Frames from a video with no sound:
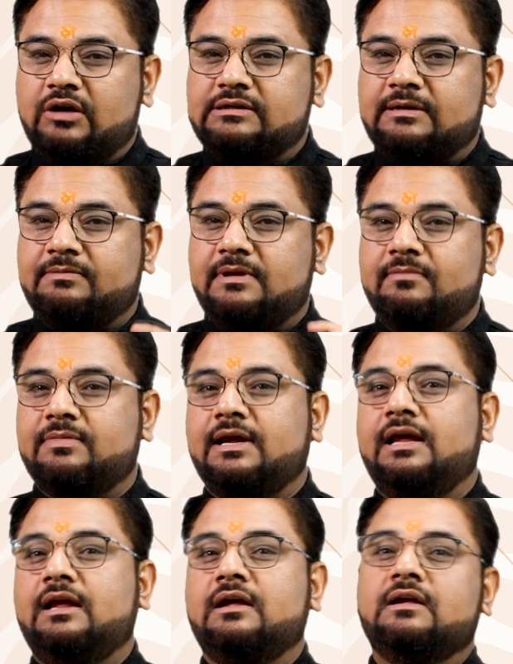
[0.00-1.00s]
और सप्तम
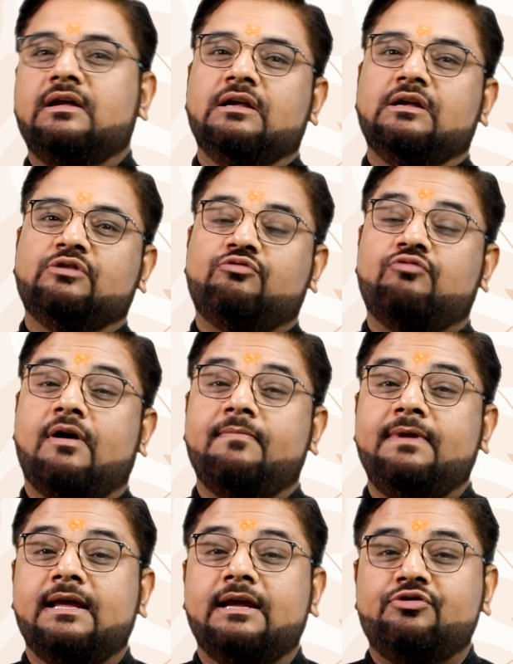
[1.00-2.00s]
के
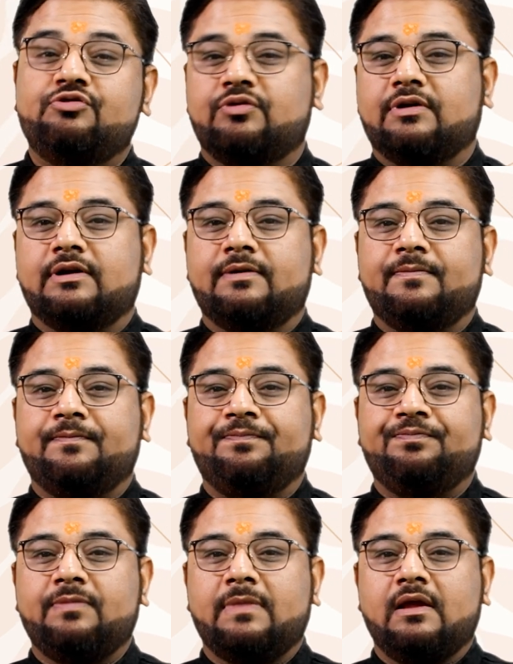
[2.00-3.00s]
स्वामी है शुक्र
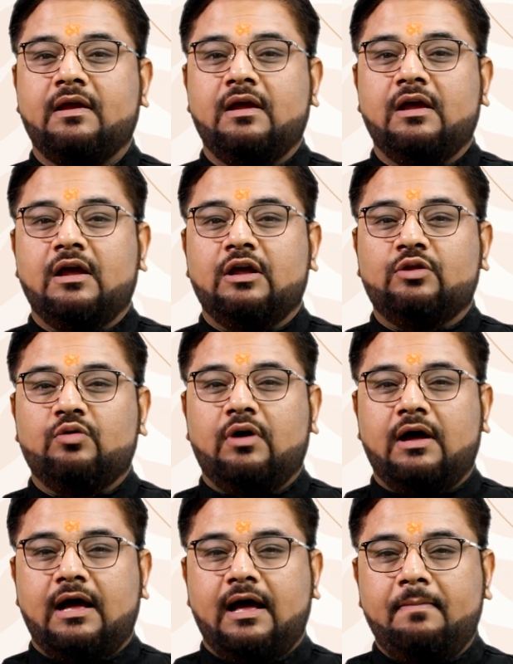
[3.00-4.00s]
तो
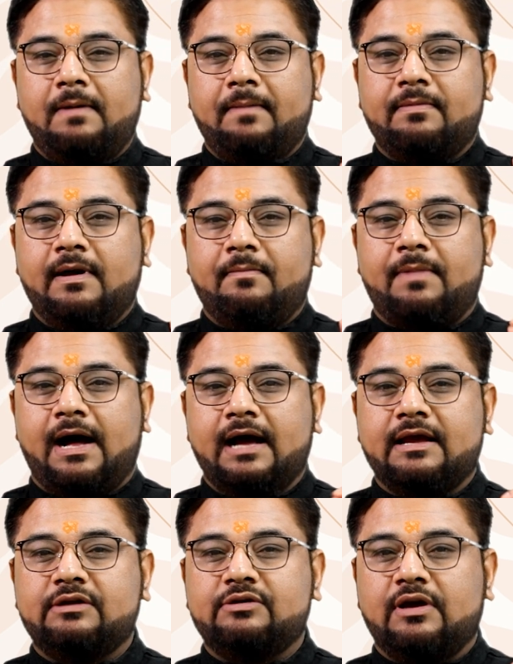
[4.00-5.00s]
अब आपका
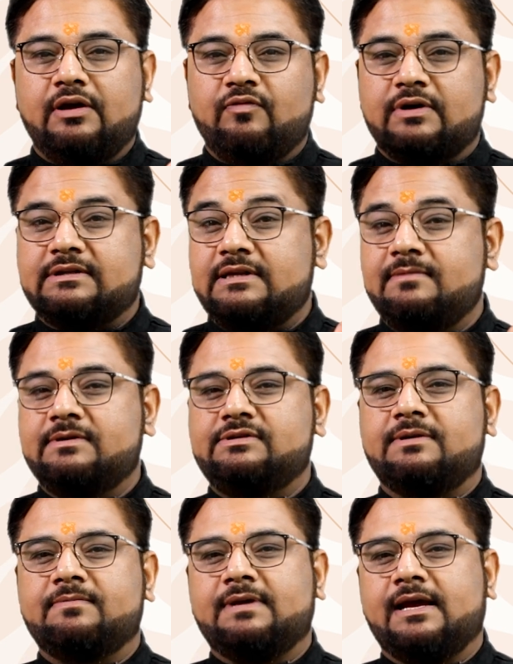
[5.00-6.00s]
भाग्य जो है वो असली में
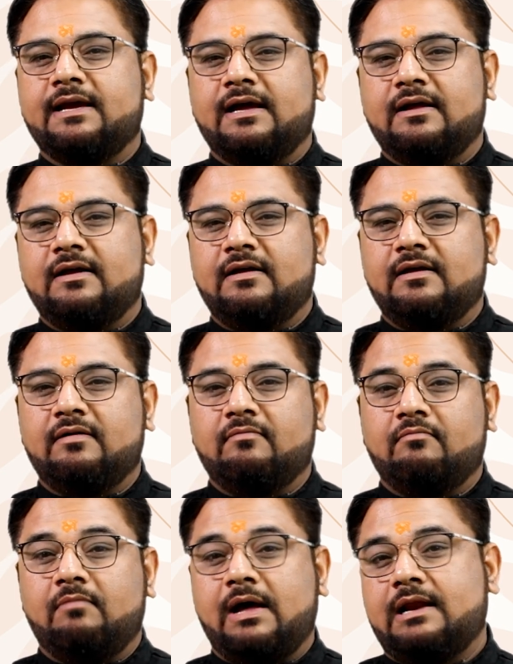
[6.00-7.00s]
चमकेगा
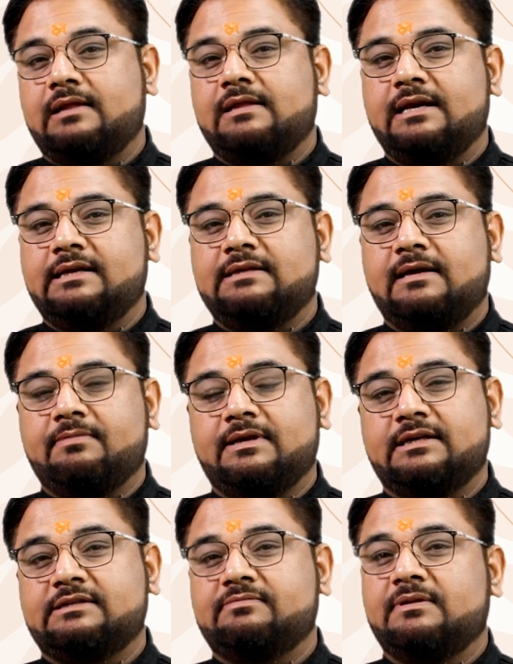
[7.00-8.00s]
बारह तारीख से आपकी
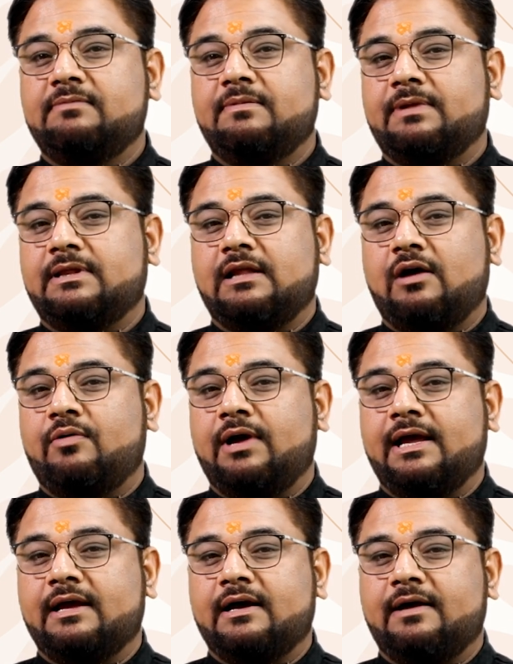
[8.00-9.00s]
किस्मत में बदलाव
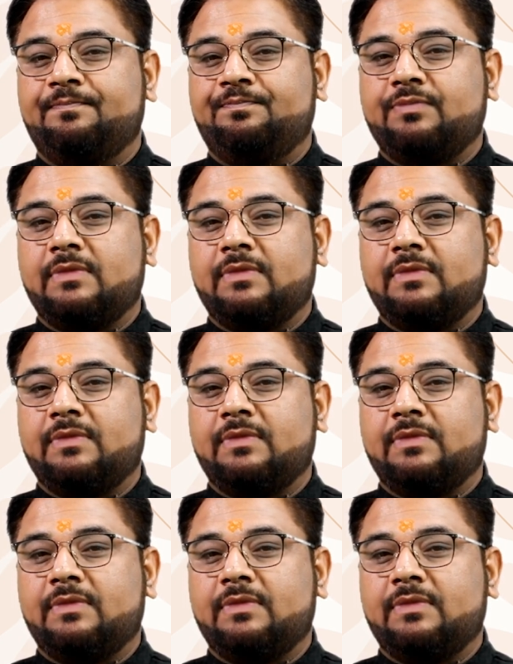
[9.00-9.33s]
आएगा